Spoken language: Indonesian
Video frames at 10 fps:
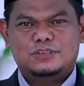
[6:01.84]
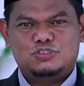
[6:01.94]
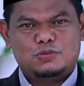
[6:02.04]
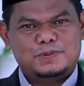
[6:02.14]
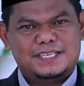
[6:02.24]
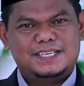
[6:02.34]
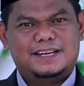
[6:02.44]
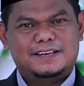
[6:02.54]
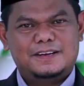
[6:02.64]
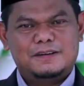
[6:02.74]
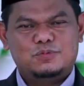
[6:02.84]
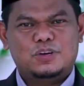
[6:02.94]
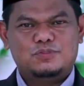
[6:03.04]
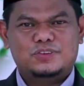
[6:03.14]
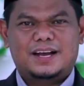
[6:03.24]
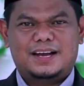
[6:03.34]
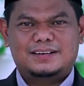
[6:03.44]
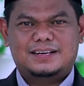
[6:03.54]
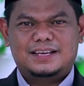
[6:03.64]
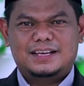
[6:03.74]
Cukup sekian.
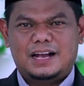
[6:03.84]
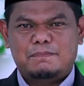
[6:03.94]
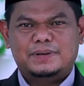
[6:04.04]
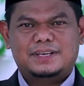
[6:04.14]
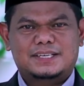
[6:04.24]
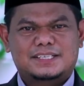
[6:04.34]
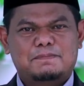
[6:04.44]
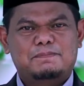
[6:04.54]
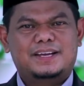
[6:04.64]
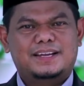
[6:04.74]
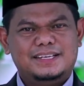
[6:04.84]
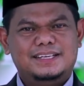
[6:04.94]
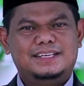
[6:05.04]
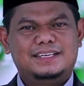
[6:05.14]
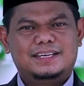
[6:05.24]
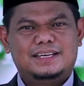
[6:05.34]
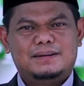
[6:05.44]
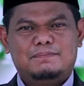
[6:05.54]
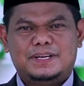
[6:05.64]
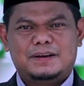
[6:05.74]
Mudah-mudahan apa yang saya sampaikan ini
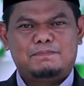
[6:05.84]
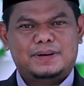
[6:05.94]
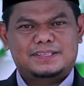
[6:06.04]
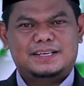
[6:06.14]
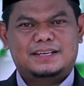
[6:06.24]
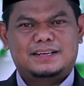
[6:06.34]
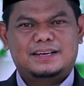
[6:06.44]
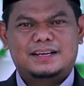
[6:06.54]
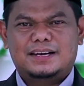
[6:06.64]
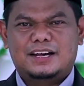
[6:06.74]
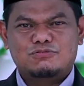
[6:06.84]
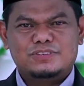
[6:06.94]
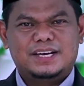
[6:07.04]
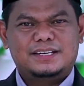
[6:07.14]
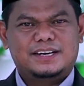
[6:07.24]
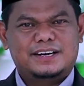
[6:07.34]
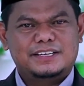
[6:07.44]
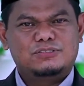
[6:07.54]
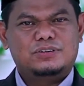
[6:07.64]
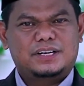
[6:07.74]
mendapatkan karunia dan
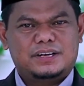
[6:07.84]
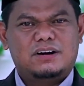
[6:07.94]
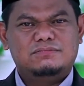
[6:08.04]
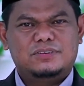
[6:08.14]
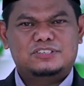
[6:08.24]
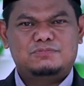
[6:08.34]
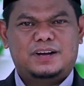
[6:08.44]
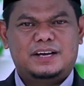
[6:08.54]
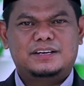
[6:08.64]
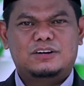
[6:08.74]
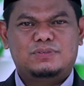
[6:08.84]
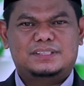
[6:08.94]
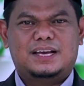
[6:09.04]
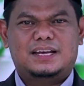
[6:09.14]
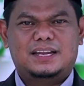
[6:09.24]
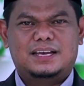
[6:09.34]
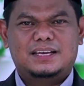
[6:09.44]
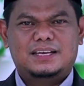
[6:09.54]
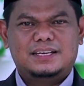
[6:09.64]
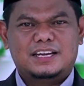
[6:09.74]
ridho dari Allah Subhanahu wa taala
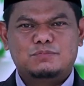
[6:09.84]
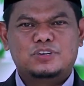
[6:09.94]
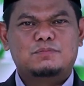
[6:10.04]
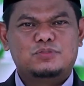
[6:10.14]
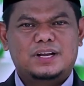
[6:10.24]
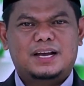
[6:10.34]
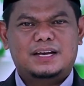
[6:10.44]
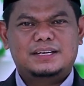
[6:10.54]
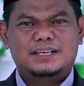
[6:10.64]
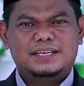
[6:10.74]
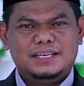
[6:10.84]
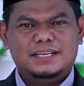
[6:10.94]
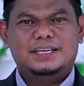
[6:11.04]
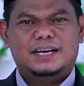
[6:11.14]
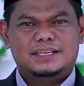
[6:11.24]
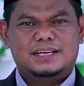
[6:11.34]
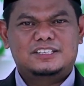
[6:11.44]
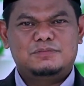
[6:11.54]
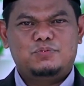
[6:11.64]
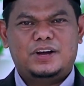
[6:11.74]
dan mudah-mudahan ini adalah
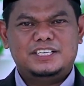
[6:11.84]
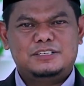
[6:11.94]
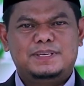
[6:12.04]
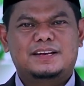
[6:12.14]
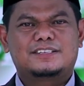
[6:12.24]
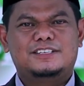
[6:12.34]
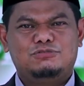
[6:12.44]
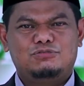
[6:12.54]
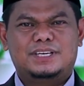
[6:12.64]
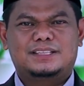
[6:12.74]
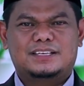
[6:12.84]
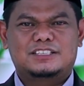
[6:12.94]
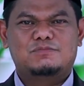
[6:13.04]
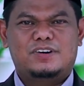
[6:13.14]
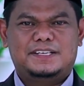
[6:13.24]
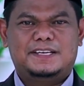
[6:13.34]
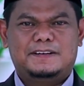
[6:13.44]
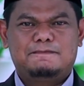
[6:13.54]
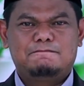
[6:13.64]
sebuah inspirasi untuk kita semuanya